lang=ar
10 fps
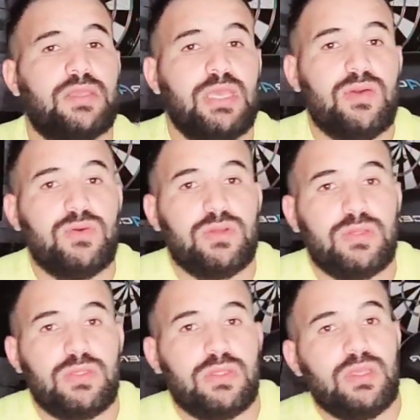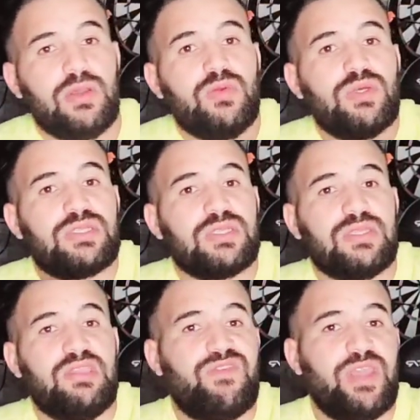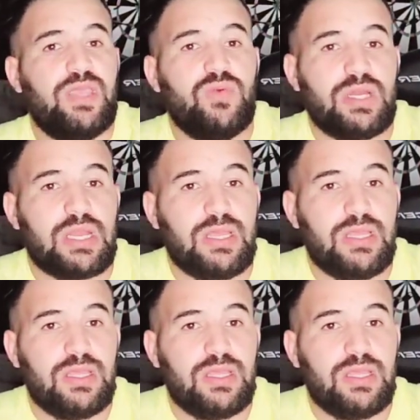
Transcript: او الوسط الدفاعي وراه